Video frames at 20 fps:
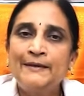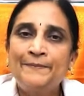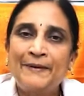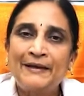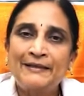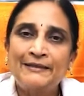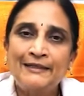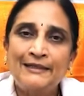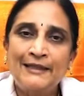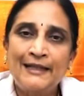ఈ
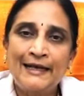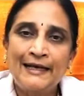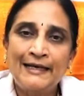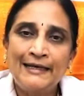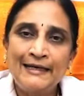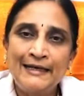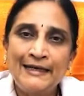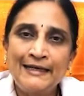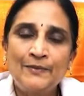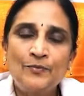
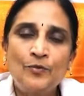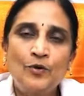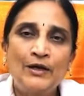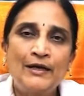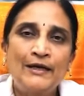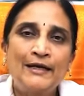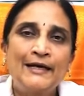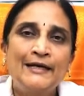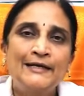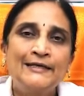పద్ధతులన్నిటి
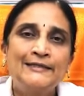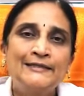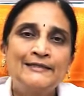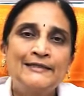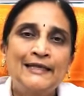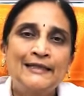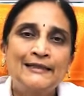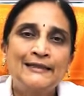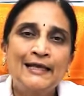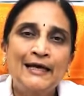మూలంగా ఈ
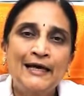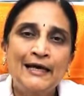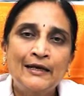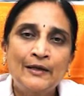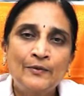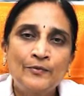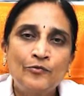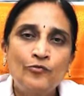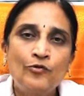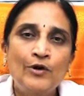
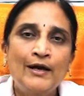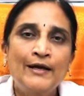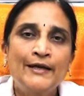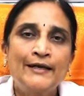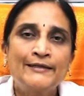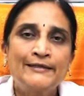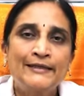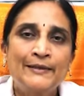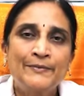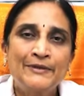సంతానము
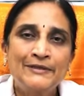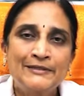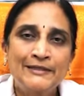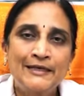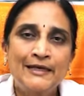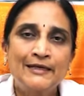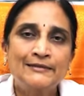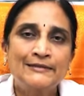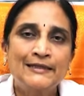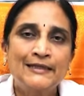అనే
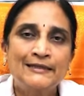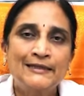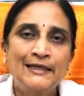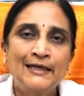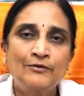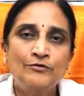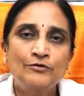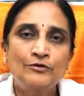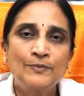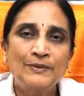సమస్య
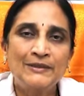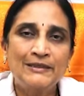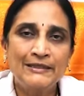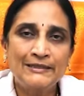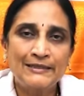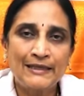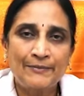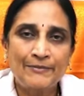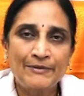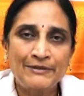
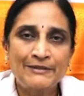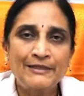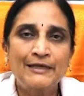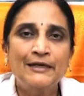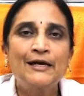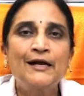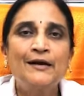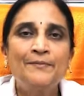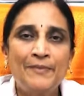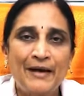సంతానోత్పత్తి
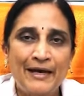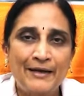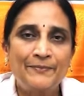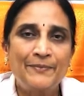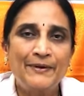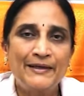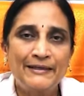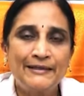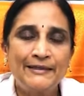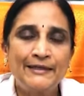సమస్యగా
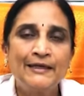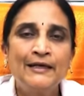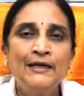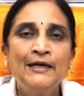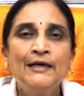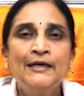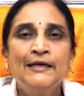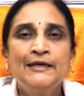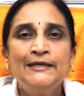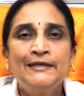మారిపోయింది
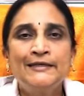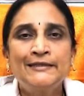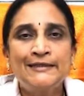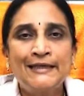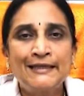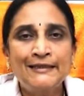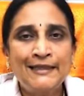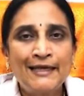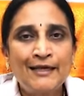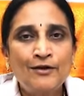ఈ
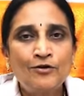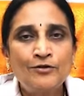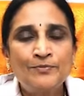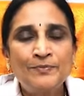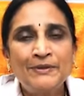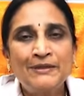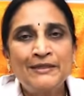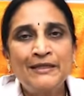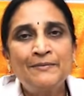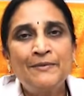
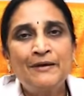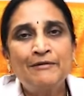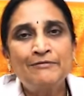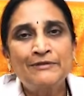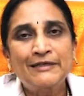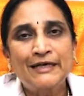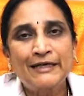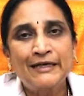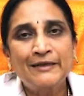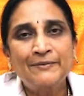సంతానోత్పత్తిని
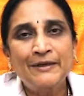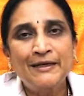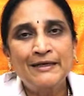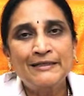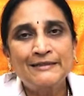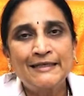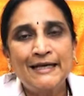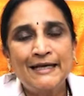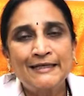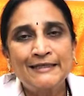మనం
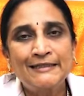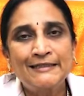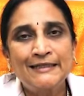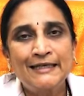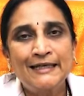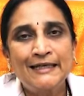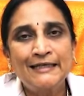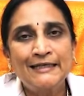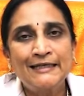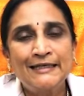సక్రమంగా
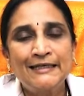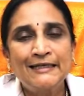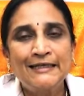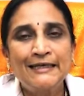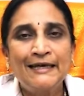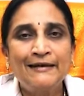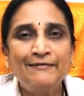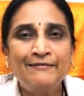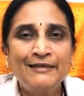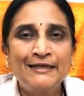సాగించడానికి
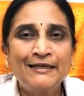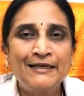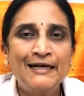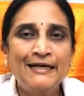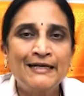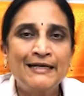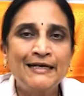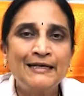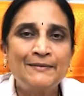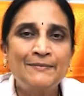ఏ
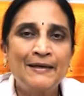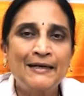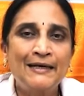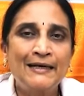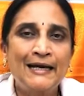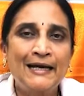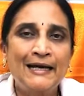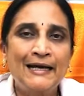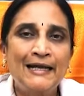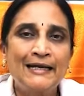విధంగా
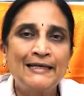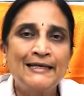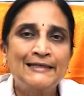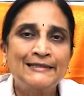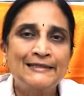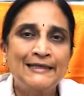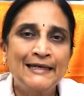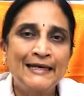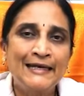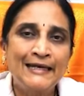ట్రీట్మెంట్కి వెళ్ళాలి
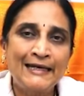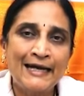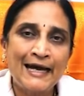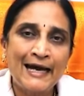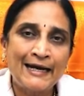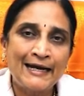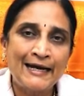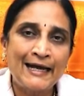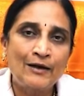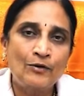అసలు ఏం
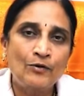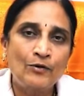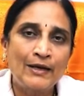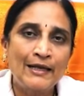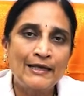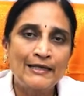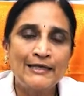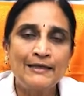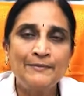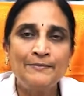కారణాలు
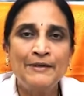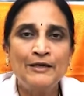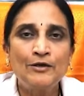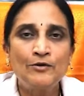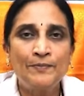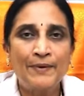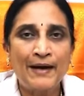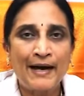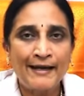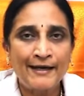ఉన్నాయి
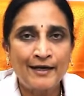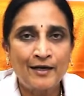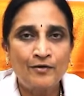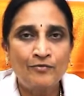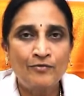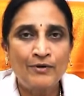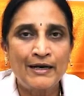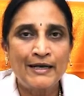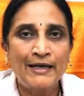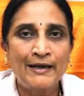మీకు
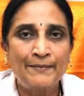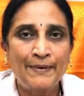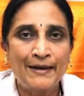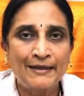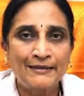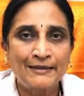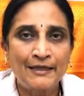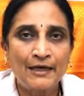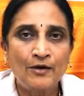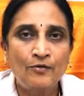భార్యలో ఉన్నాయా
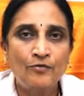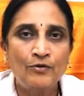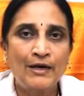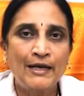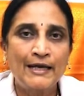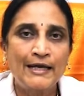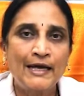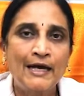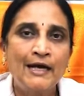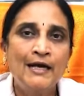భర్తలో
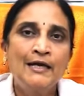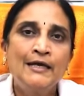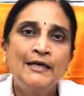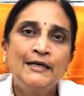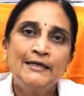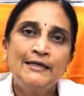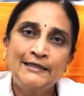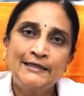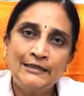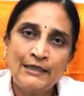ఉన్నాయా
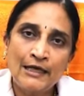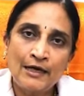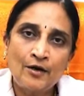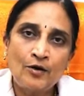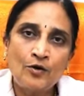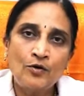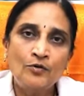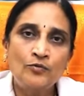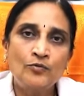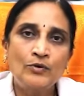
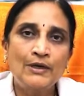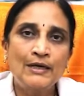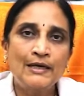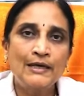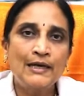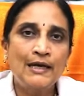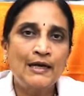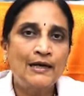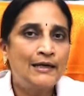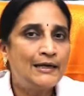ఇద్దరిలోనూ
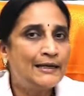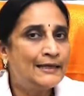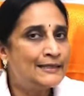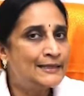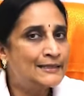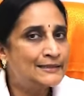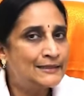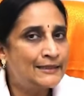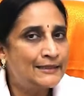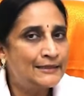ఉన్నాయా
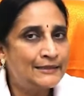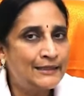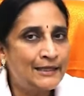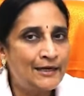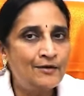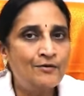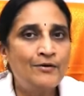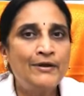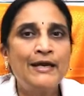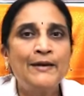లేదా అసలు
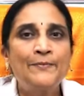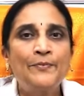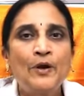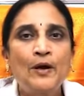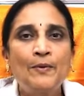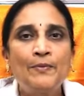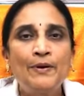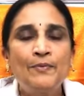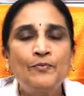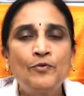ఇద్దరిలోనూ ఏ
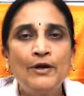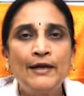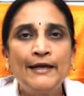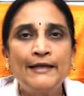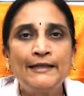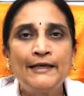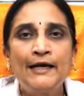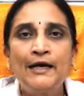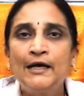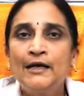ప్రాబ్లము
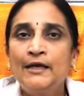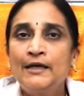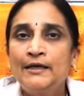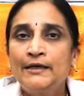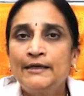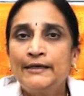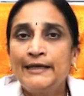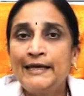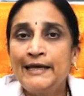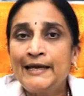లేదా
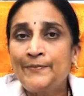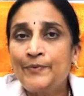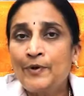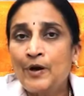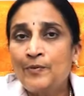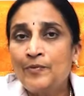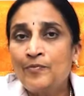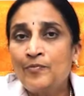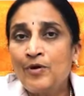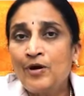ఏ
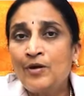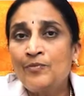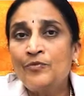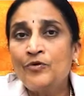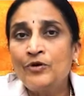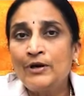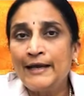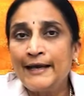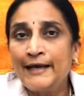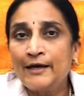
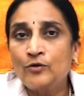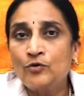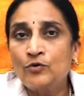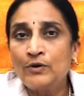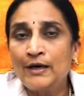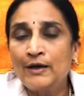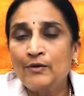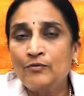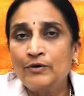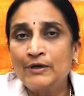ప్రాబ్లము
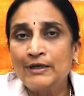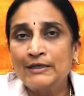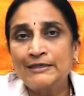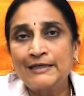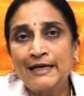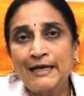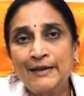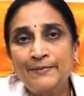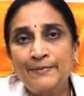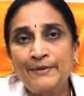లేకుండా ఉంటే
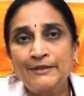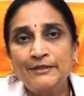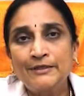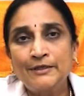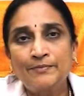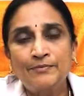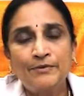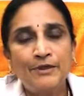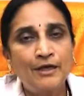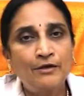చాలామంది
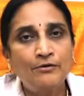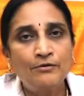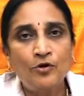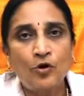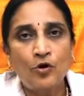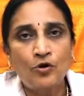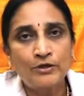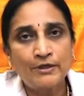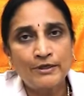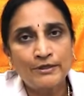చెప్తారు
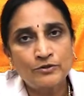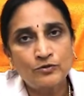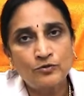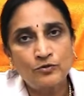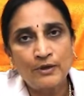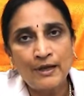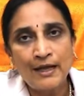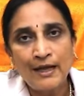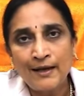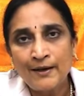డాక్టర్స్
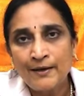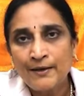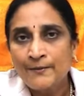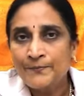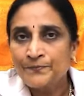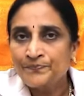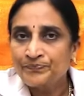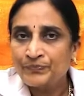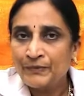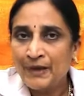కూడా
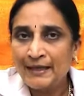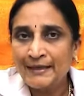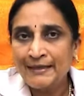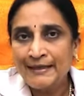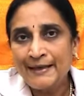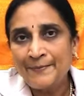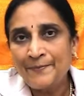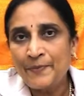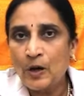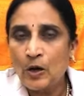
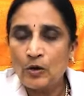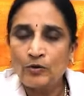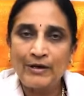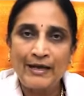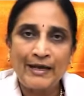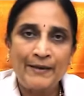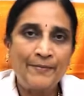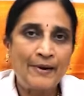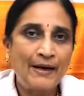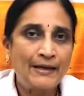అన్నీ
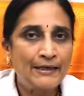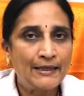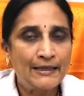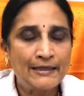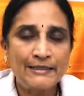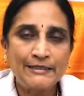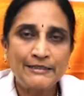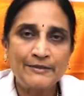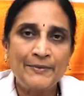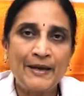బాగున్నాయమ్మా
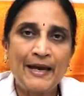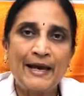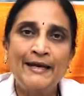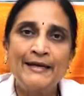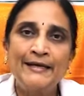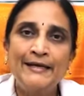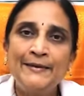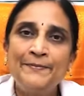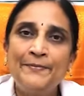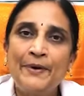అంటారు నిజమే
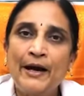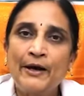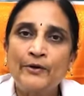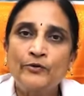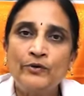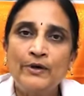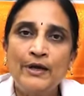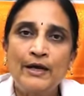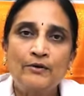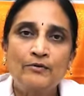అన్నీ
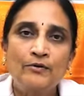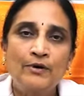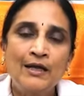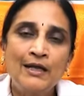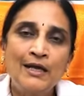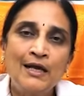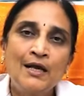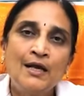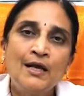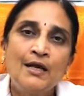బాగున్నా
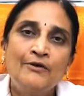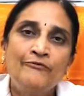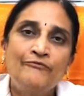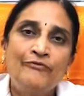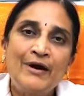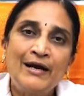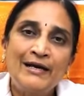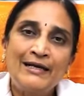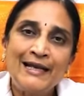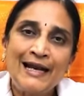కూడా
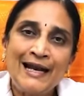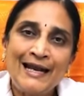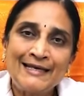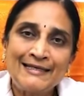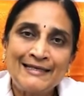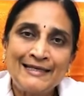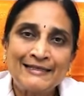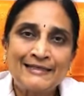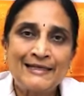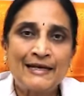
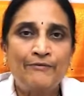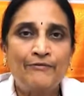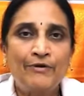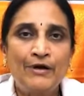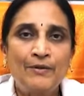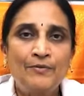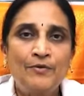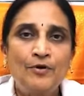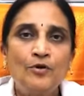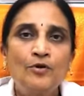ఫర్టిలైజేషన్
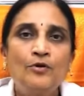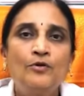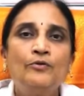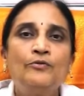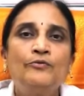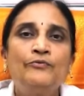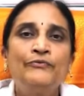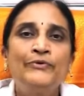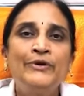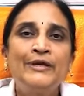అవ్వడంలో
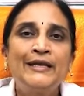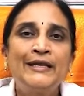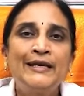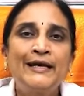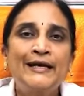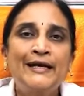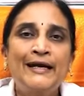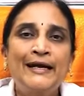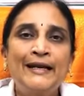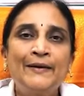
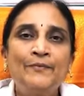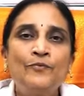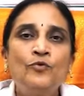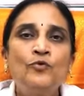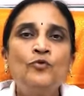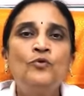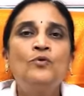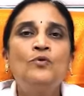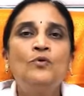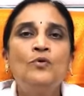
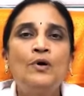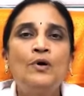వీర్యకణము